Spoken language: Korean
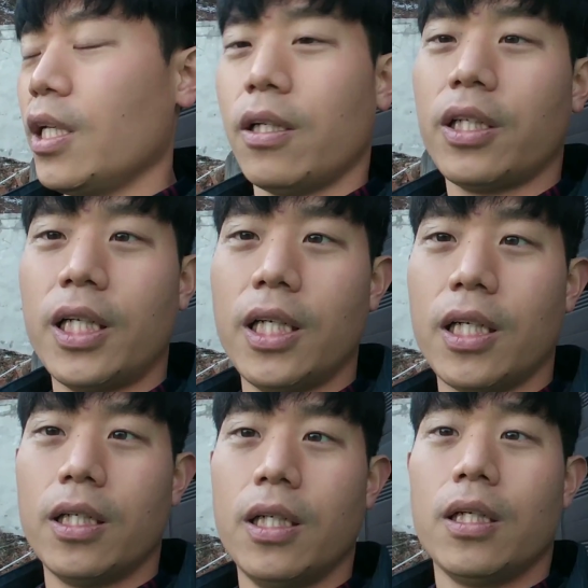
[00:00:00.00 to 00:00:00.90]

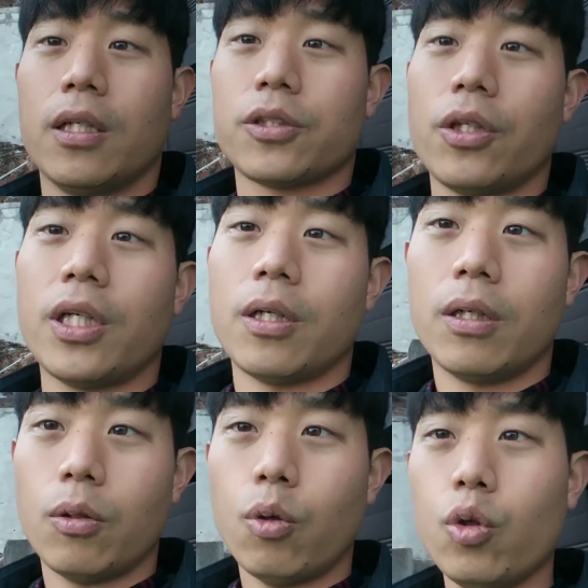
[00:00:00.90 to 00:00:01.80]
그러니까 저희가
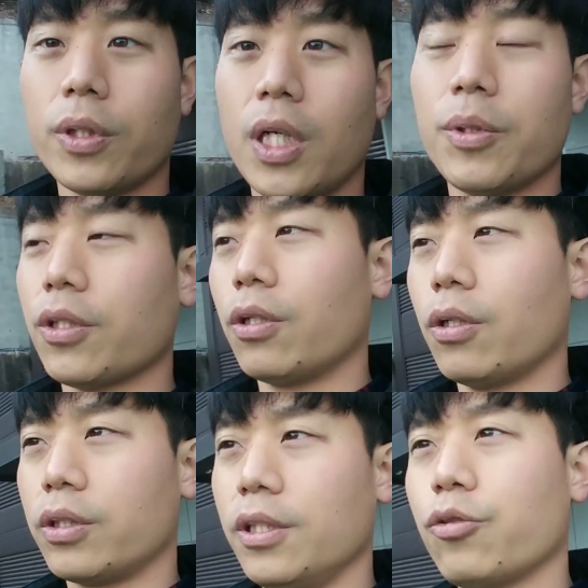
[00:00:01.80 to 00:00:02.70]
호흡을
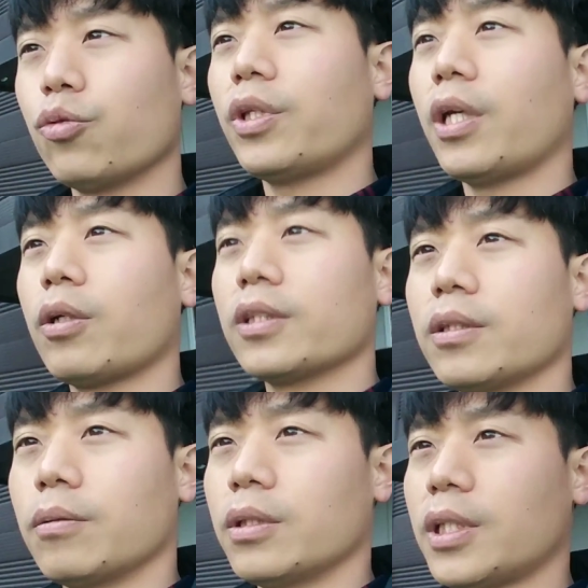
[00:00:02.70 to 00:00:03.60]
하면서 들숨 때,
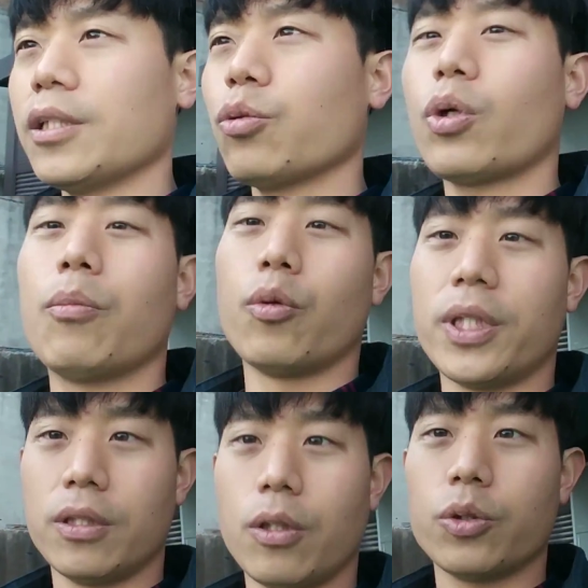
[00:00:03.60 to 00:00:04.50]
산소가 몸에
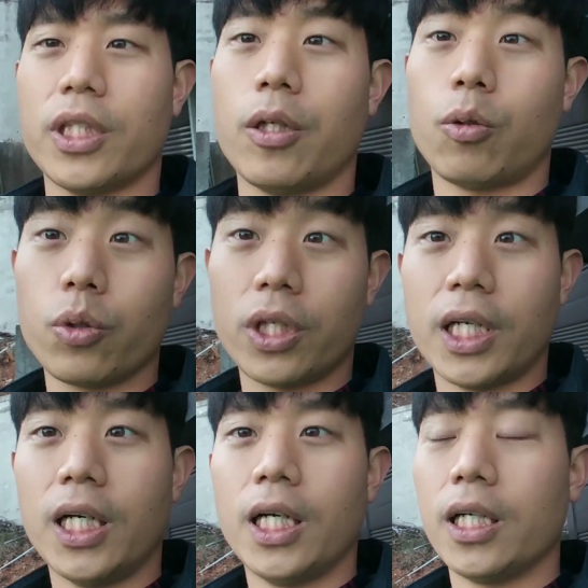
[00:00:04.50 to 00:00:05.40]
들어오잖아요,
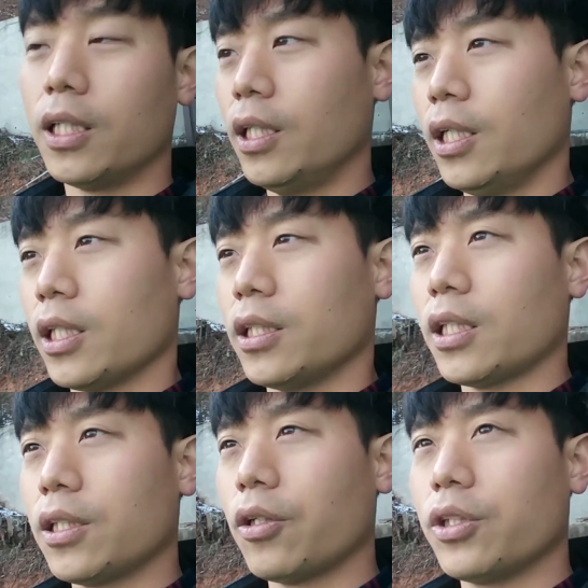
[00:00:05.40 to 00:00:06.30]
공기가. 근데
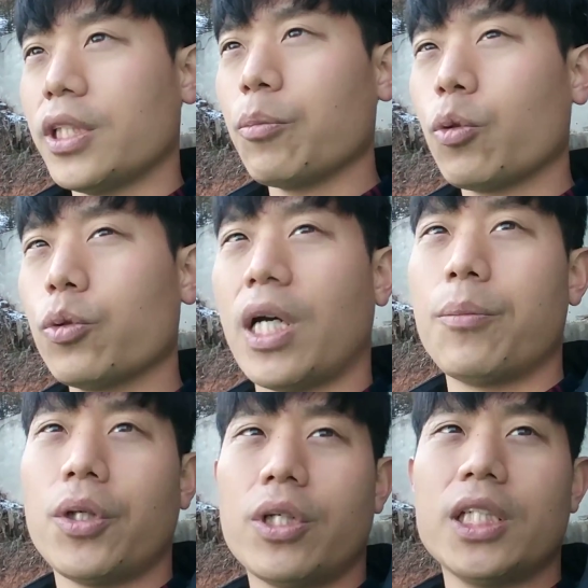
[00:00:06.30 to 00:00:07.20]
그거를 참고
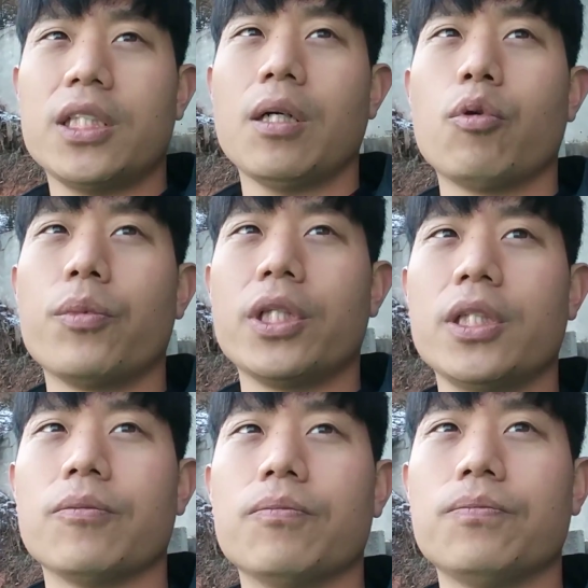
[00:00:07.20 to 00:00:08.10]
자명을 하시다
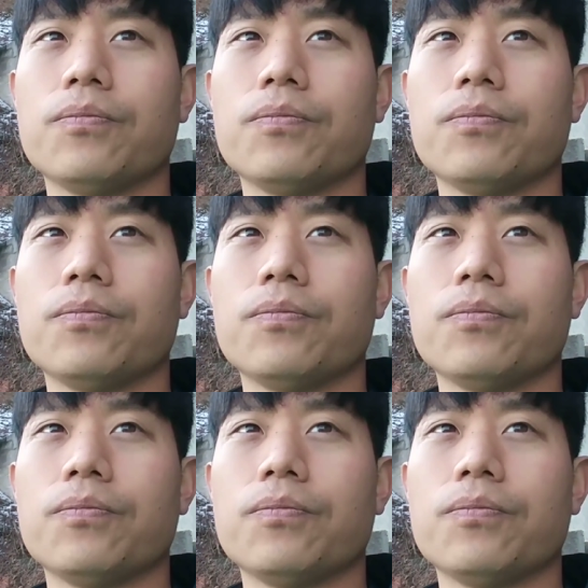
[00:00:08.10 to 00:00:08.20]
보면은